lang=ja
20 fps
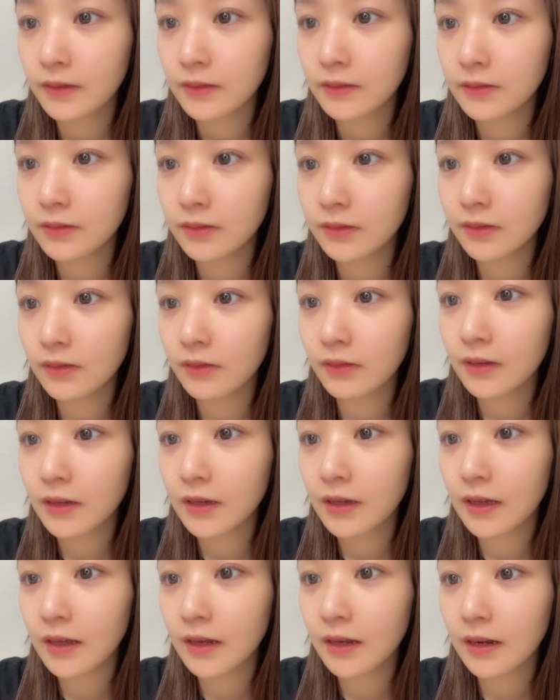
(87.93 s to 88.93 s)
14日
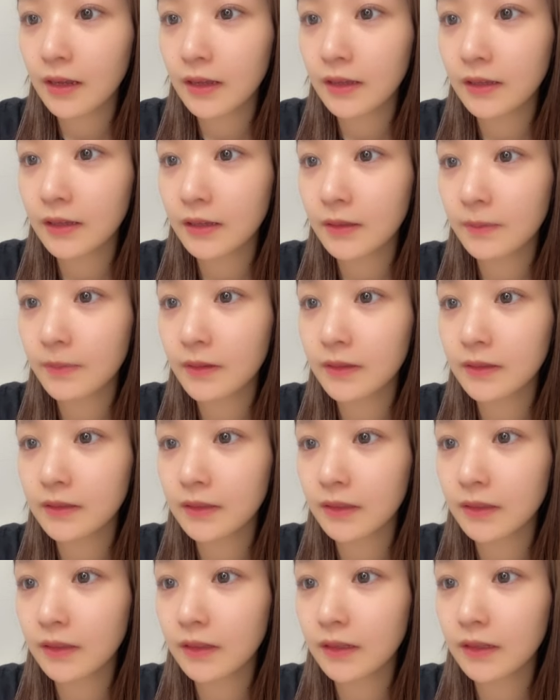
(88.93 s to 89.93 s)
観覧行きまし
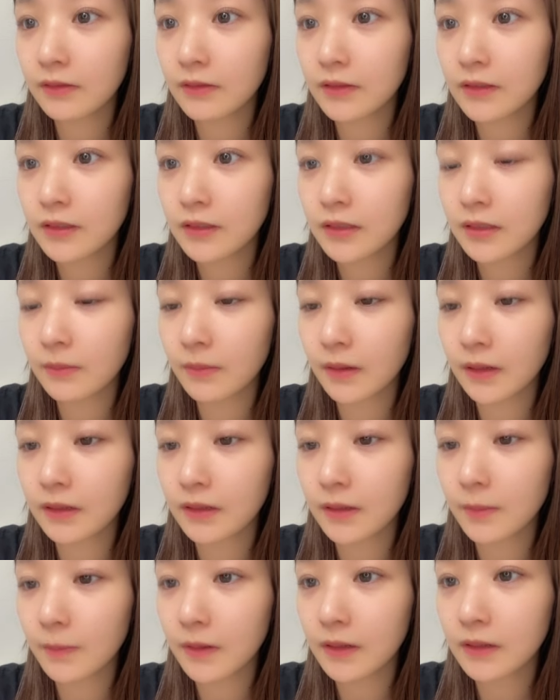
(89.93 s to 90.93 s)
たで嬉しい待っ
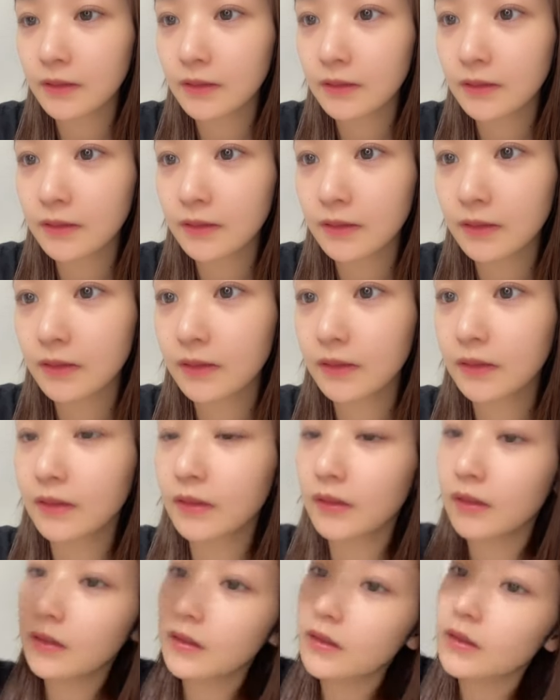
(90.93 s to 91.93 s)
てます
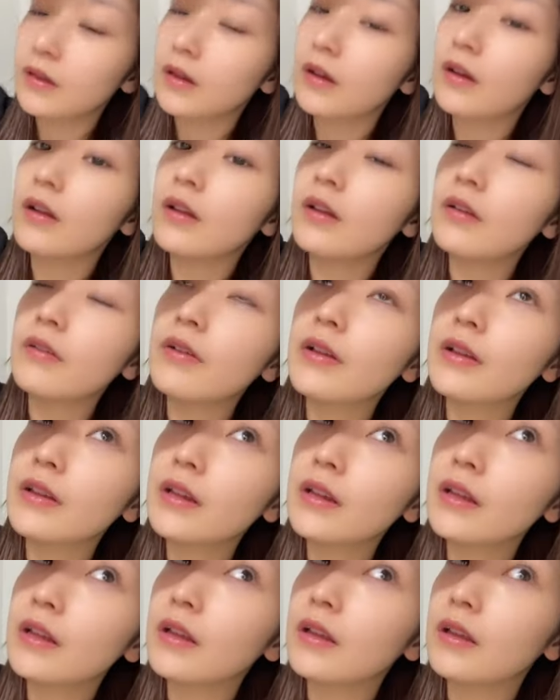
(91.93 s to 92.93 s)
あれは
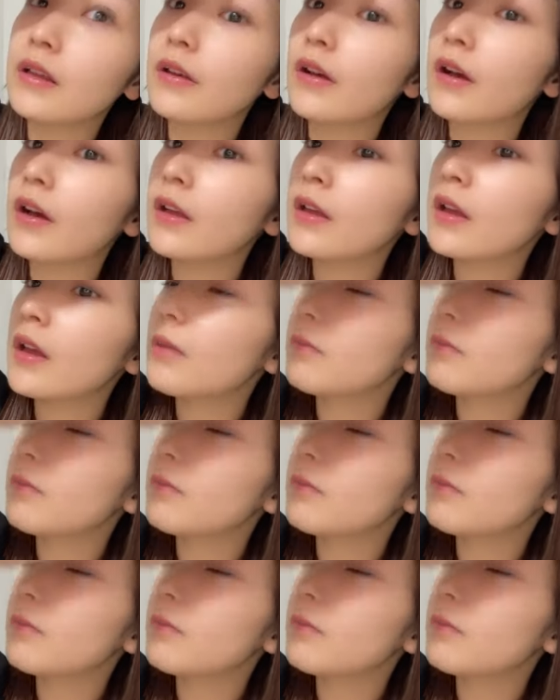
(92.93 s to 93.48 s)
ね早